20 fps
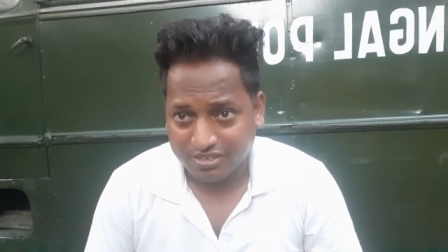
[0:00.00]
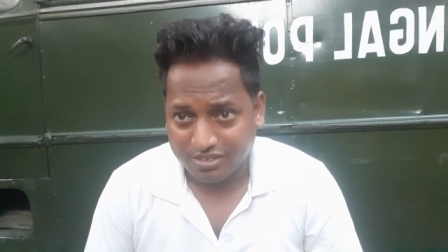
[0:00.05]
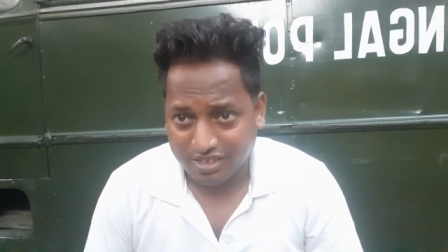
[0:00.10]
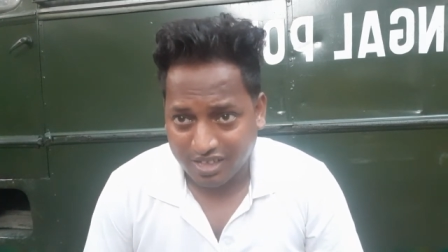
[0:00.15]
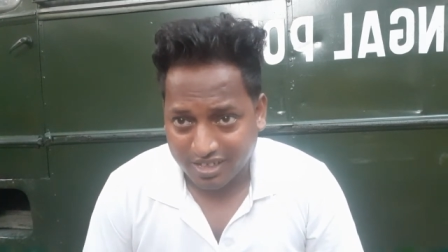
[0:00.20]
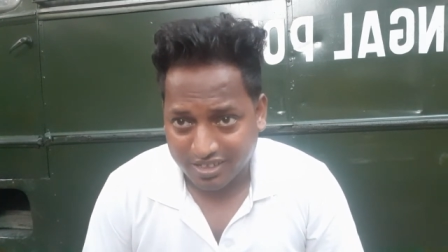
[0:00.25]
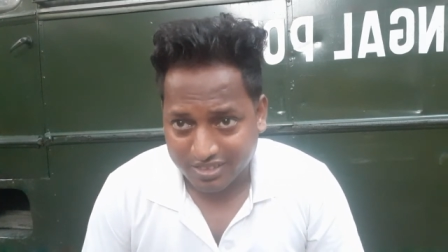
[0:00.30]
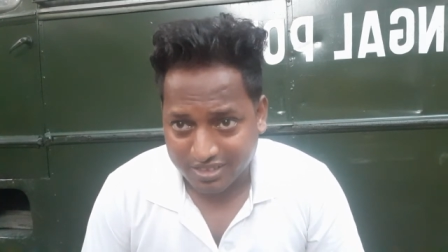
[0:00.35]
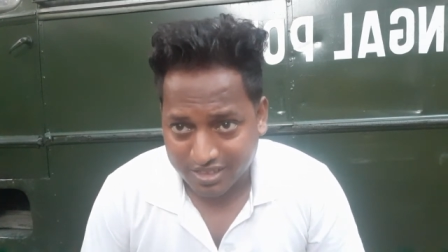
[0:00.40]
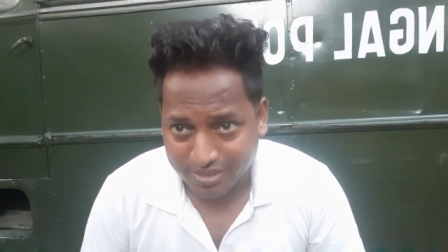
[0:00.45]

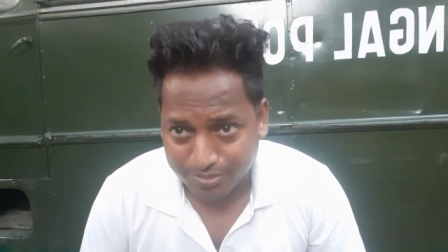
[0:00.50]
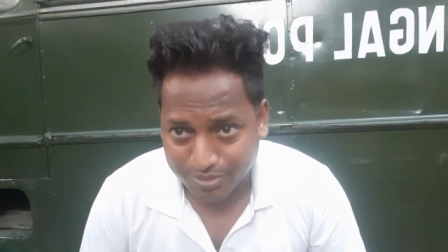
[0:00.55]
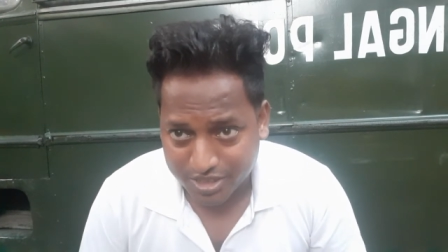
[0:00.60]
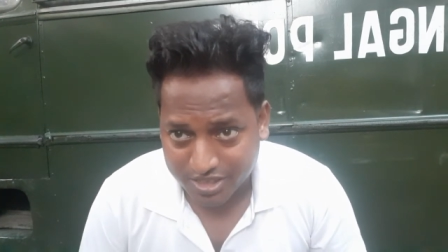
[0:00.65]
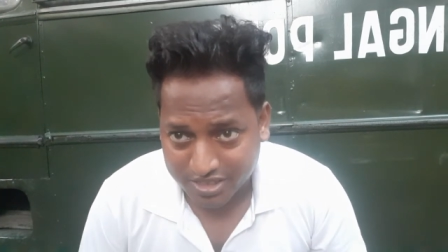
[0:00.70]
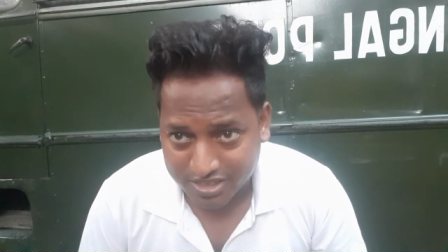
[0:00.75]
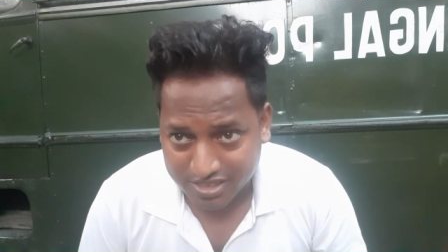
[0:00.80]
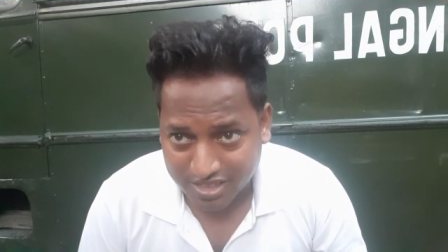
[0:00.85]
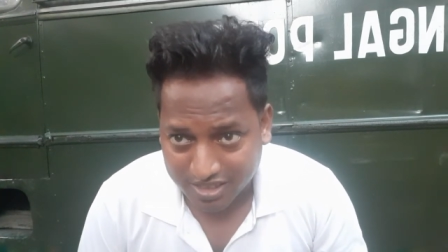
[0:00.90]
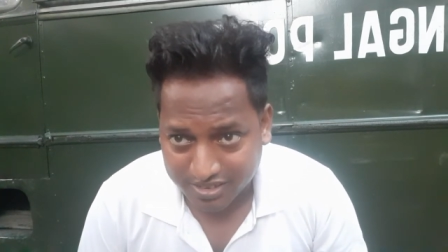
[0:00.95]

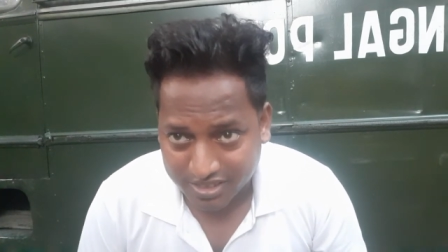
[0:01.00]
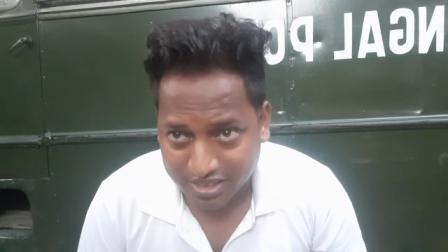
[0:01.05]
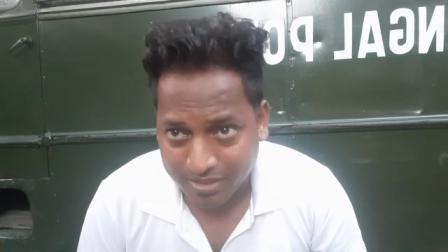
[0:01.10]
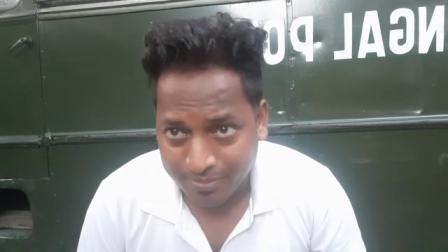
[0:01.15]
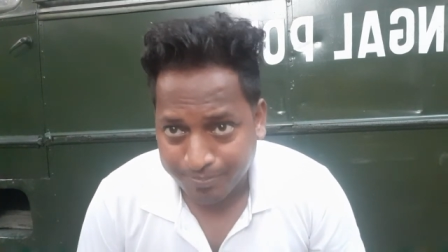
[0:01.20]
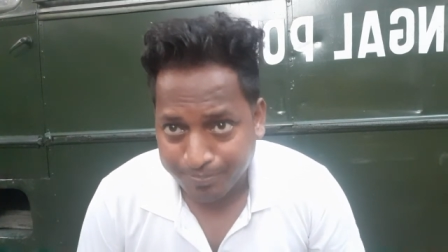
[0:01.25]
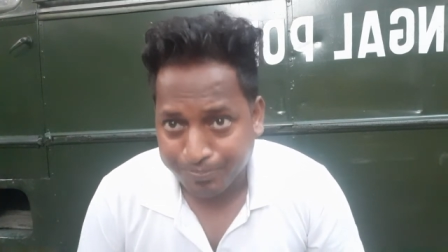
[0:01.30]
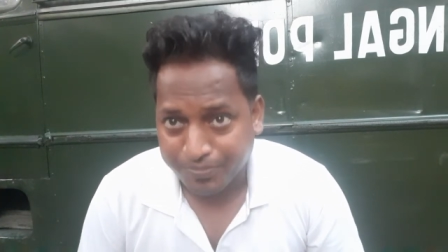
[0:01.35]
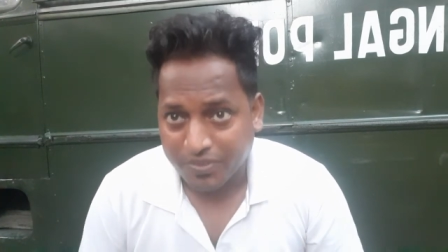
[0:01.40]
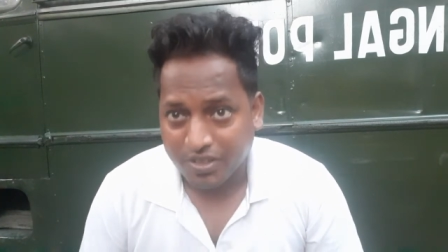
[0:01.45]
অ্যাক্টিভিটিস আছে
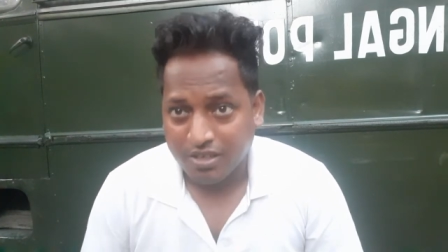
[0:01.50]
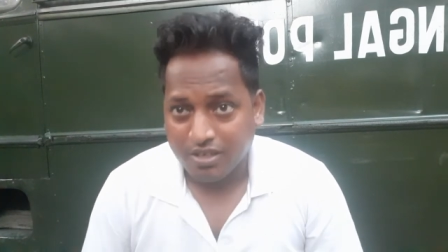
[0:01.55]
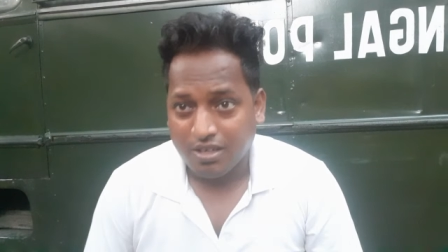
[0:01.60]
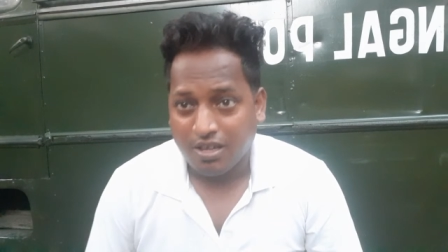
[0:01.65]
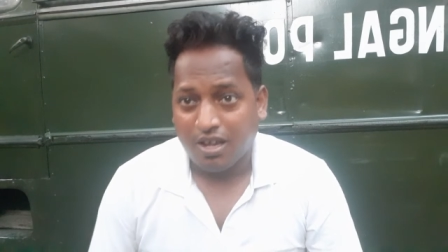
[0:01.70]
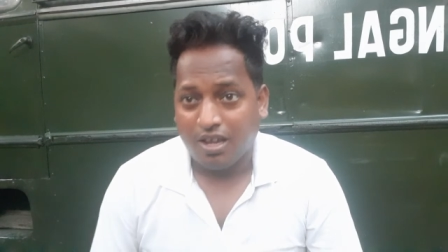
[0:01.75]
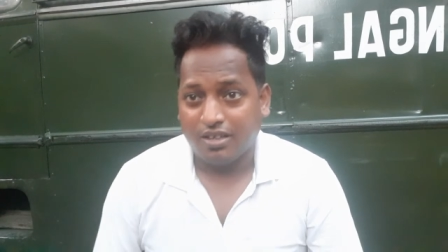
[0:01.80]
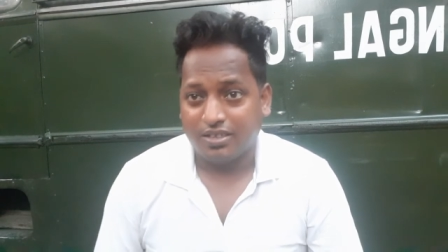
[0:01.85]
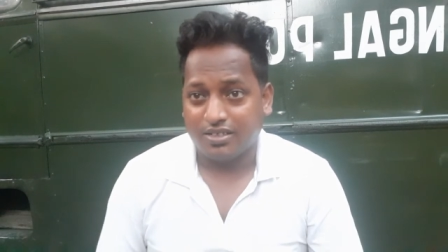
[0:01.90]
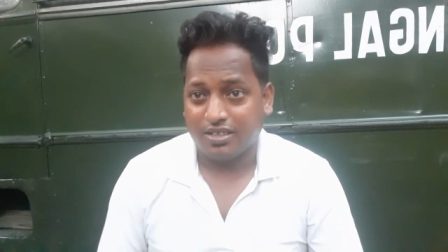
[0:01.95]

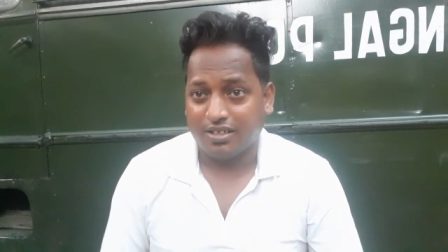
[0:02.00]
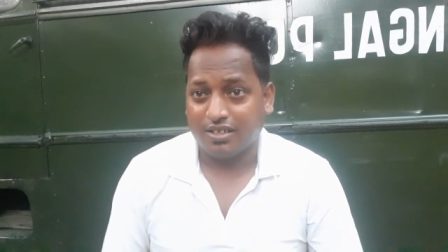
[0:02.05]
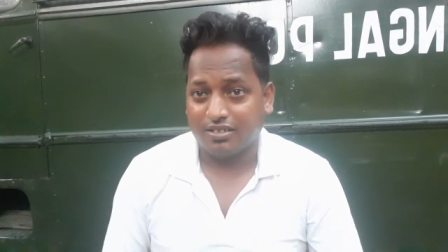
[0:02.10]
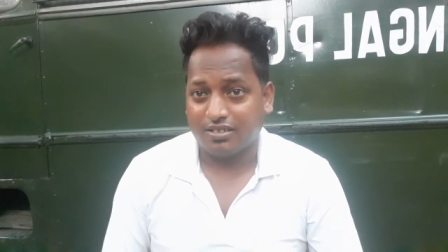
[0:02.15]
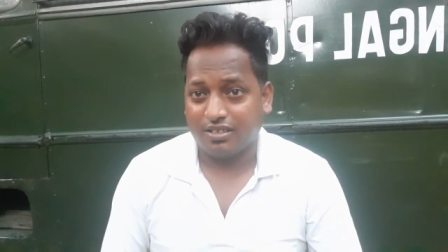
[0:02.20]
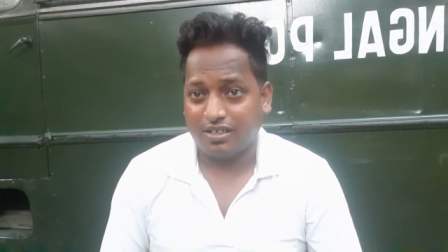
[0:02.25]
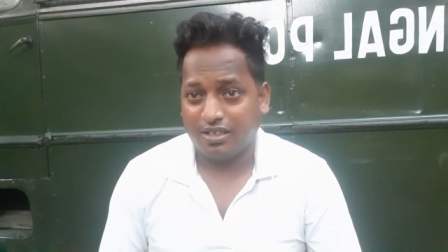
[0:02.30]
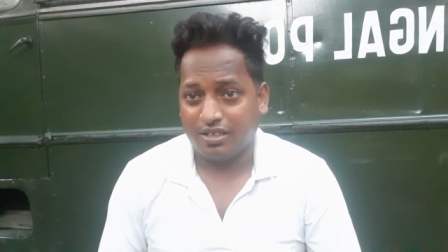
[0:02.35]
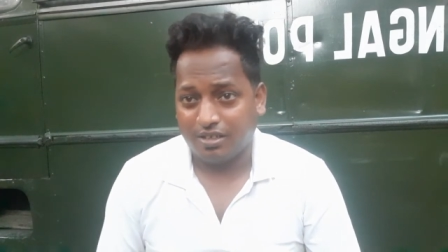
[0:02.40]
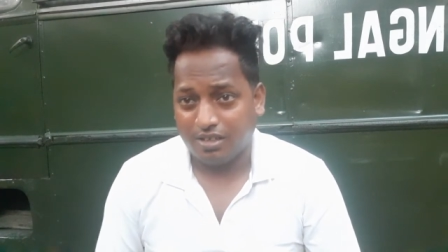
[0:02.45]

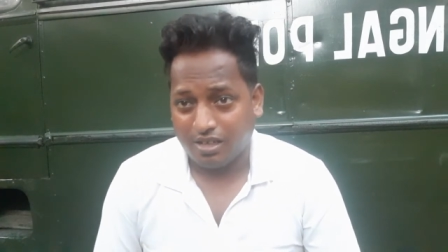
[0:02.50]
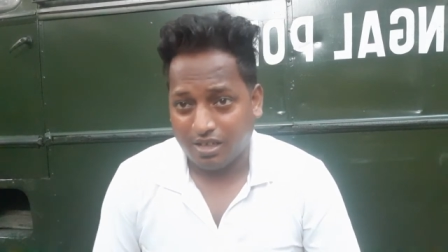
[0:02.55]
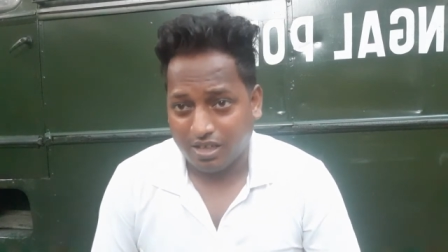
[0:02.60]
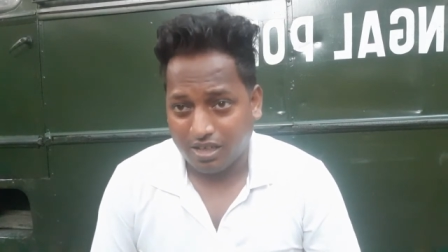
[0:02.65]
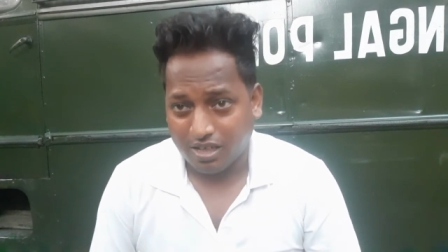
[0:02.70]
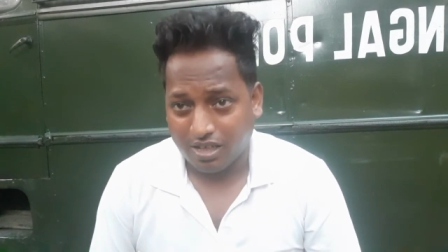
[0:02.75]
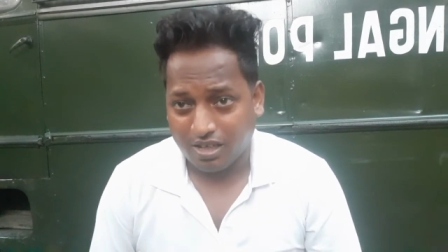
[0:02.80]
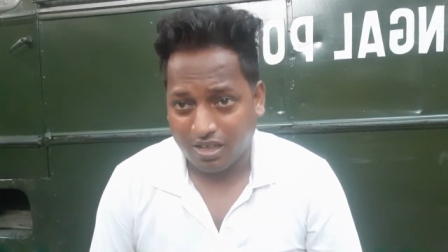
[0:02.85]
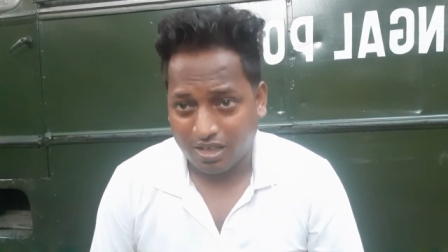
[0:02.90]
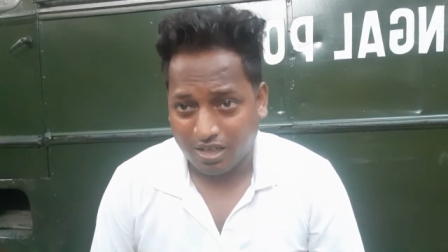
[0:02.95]
সেক্ষেত্রে
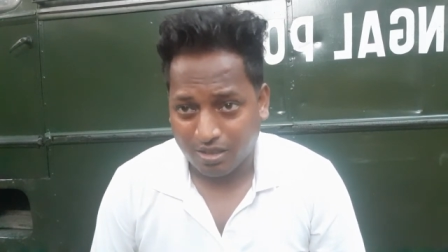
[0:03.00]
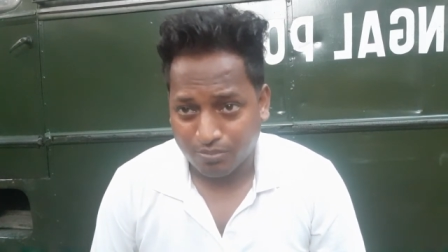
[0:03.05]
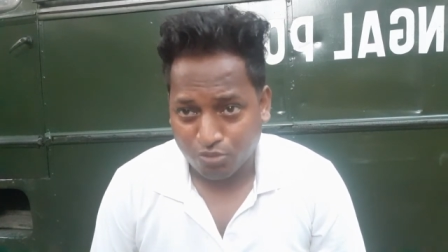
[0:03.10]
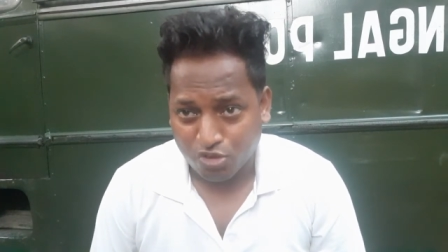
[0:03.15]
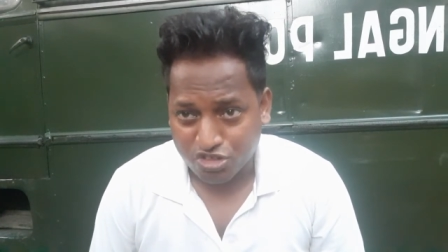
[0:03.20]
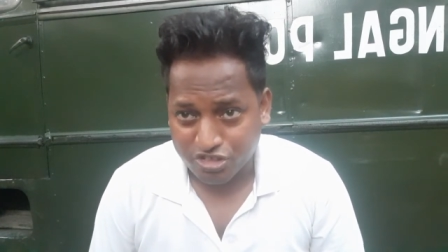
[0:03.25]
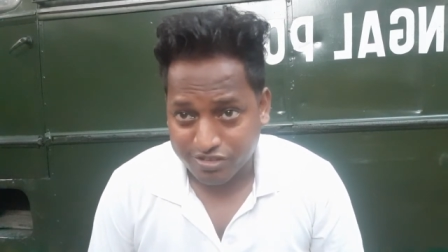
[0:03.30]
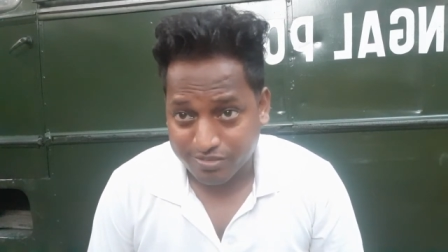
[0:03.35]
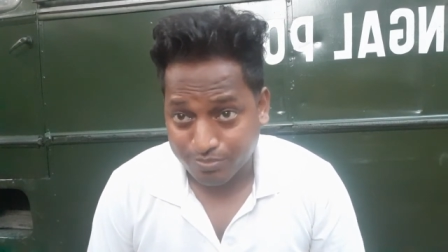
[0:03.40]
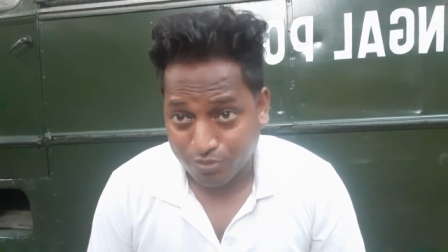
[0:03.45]

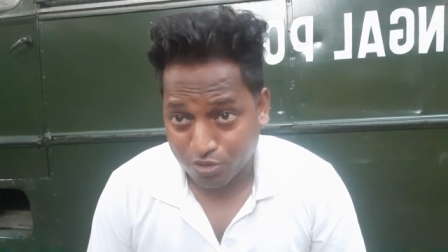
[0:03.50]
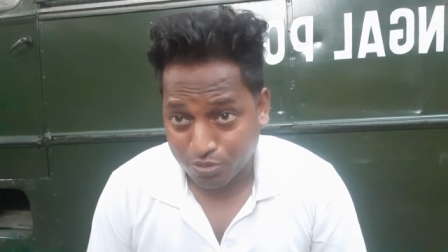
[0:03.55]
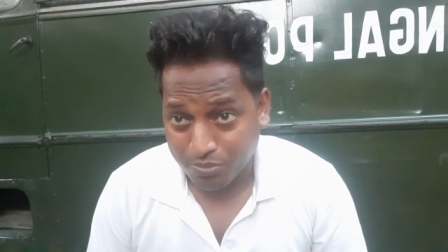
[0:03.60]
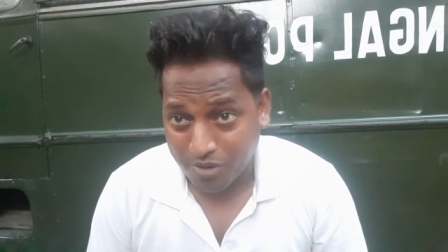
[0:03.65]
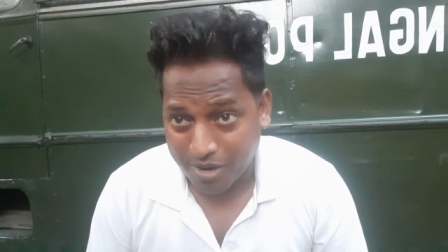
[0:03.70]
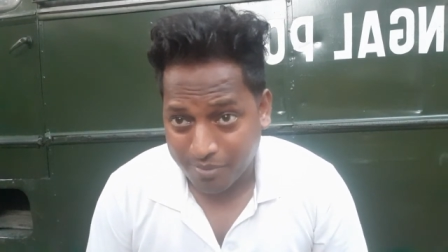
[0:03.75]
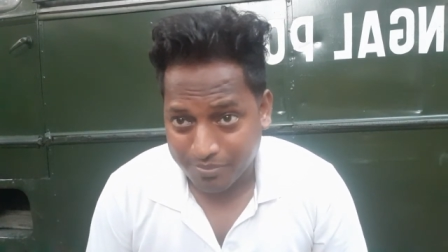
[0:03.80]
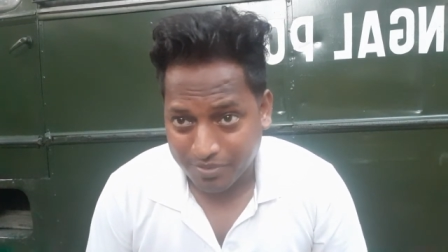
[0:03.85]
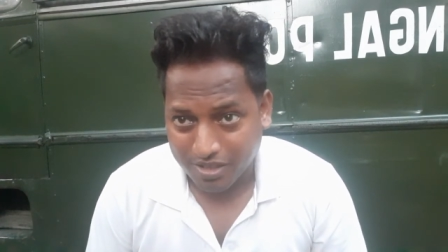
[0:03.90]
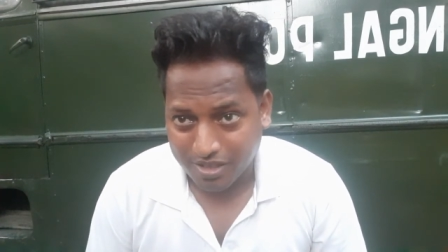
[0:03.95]
বস বলবো
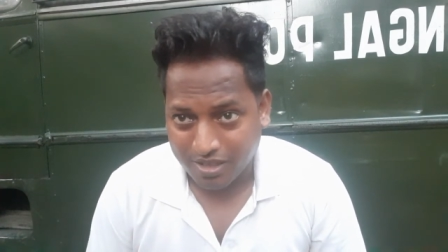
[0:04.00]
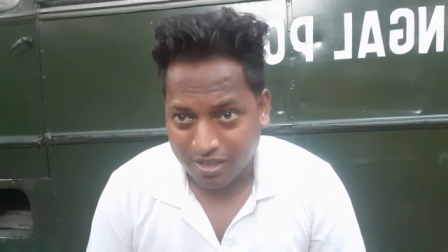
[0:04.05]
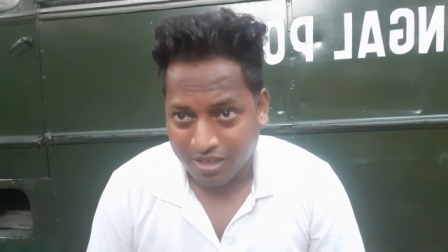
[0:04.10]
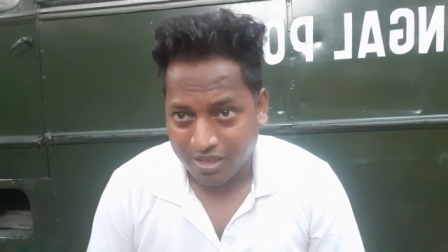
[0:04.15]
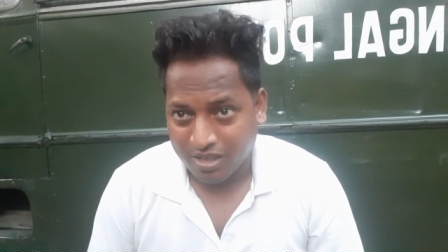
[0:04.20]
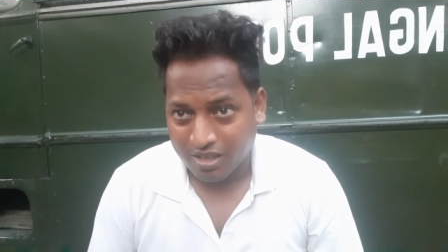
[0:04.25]
আপনারা